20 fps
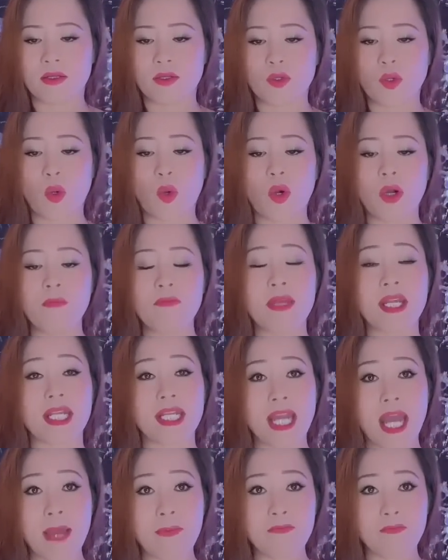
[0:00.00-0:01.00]
của miền
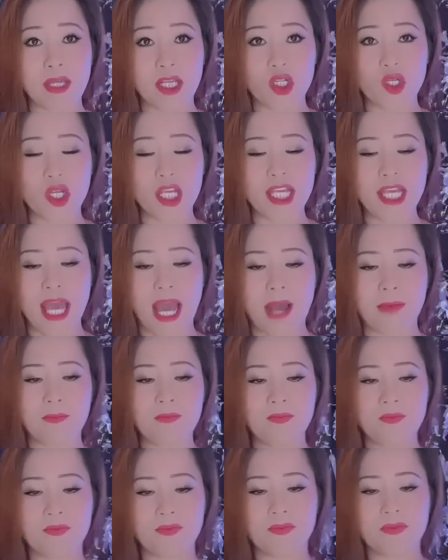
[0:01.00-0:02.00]
Nam bị suy
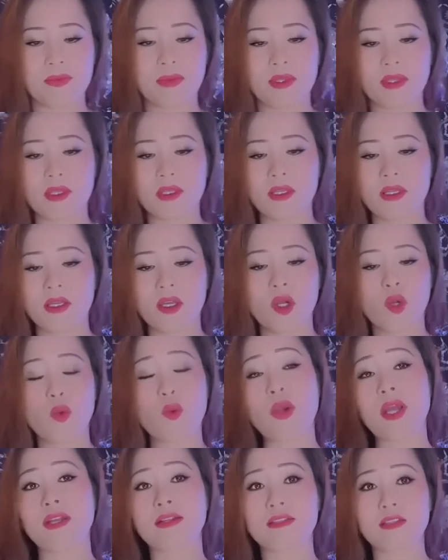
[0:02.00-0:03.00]
giảm.
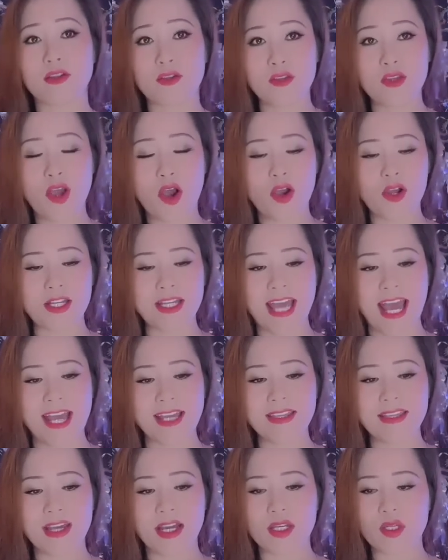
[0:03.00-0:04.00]
Quyền tự do
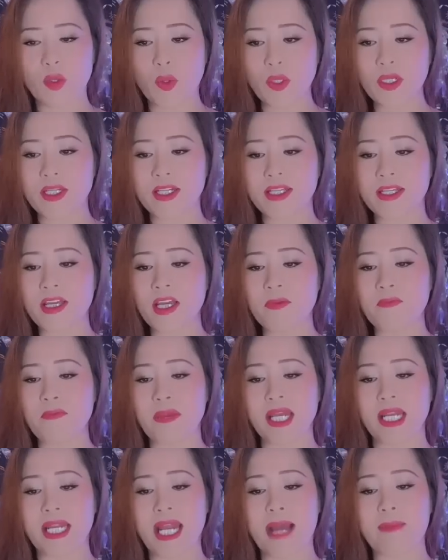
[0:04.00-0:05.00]
cá nhân của người dân
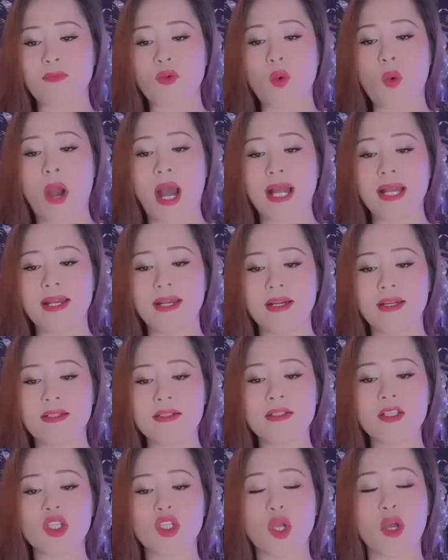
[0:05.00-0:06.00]
miền Nam quá
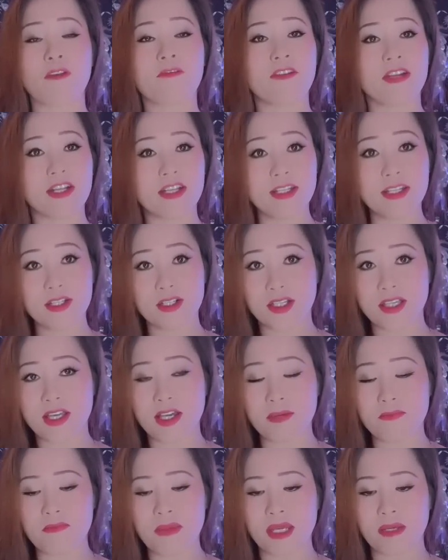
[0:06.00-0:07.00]
lớn so với người
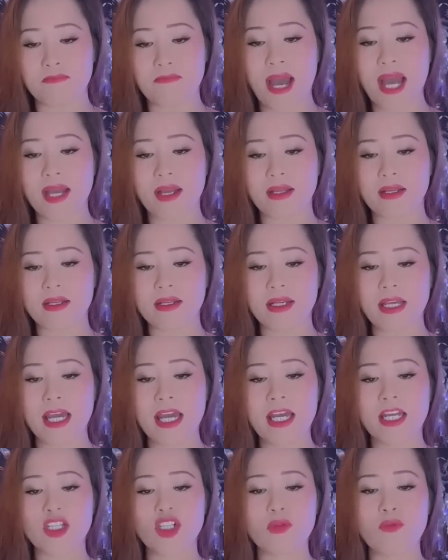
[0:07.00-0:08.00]
dân miền Bắc.
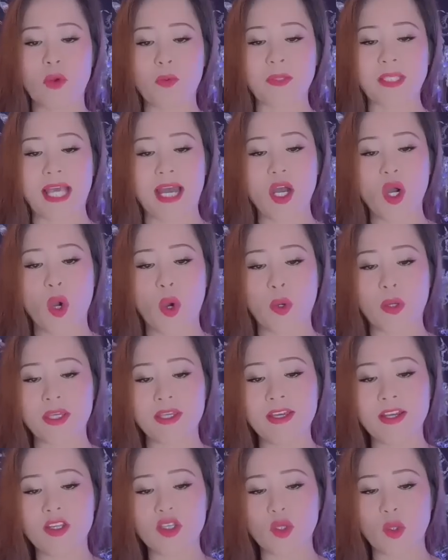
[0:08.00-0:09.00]
Trong một xã hội
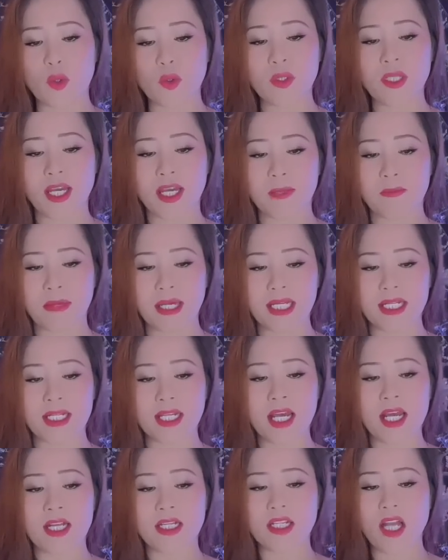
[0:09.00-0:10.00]
dân chủ thời bình,
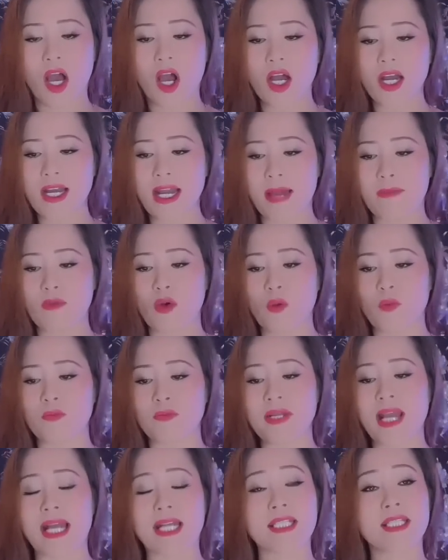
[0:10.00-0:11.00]
đó là
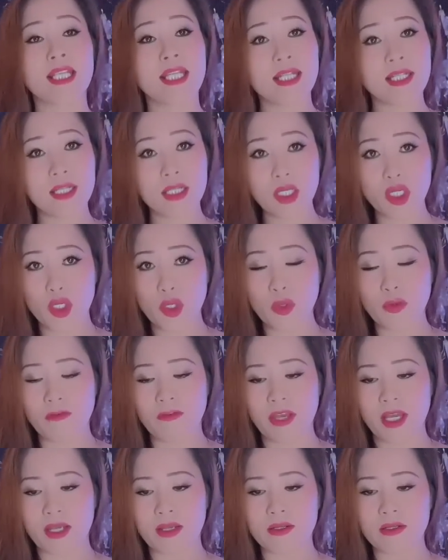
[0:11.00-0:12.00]
một đặc tính ưu
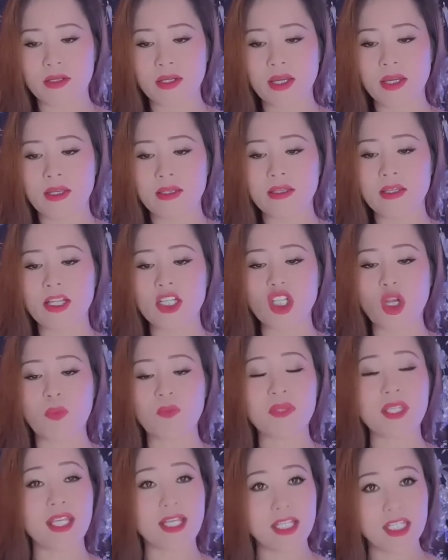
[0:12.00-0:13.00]
việt. Nhưng
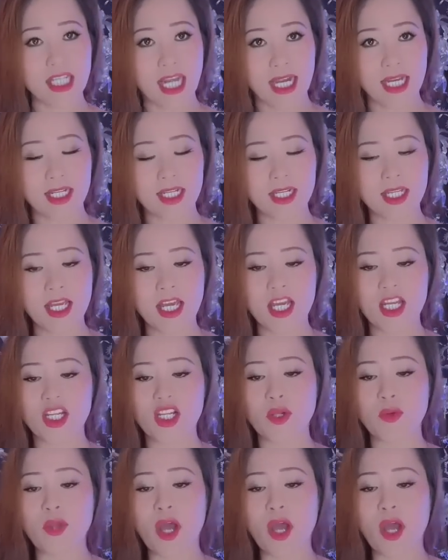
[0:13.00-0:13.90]
trong chiến tranh, Điều